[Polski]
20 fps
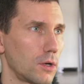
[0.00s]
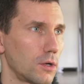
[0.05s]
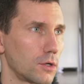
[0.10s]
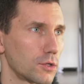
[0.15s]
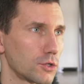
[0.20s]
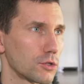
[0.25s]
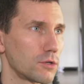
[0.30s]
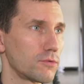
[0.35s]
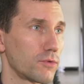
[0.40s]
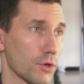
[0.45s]

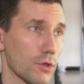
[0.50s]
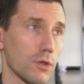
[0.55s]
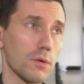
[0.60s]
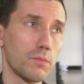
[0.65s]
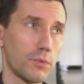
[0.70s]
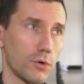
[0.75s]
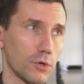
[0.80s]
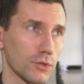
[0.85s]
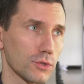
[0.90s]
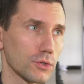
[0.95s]
e, czyli
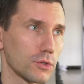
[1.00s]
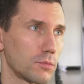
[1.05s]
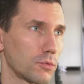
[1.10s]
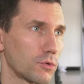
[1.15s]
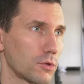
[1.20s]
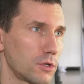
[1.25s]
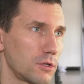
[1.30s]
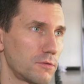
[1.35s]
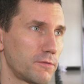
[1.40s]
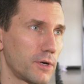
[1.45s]
właśnie post,
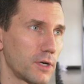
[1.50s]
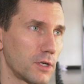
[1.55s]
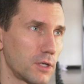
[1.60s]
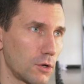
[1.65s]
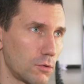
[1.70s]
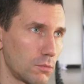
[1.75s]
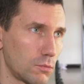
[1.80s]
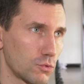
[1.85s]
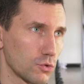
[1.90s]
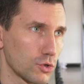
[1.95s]
modlitwa i
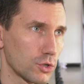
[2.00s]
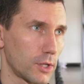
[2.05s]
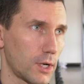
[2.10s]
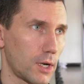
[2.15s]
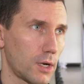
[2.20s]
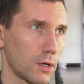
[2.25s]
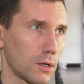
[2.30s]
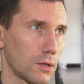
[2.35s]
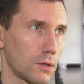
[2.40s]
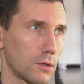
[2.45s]

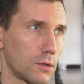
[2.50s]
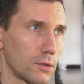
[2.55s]
jałmużna,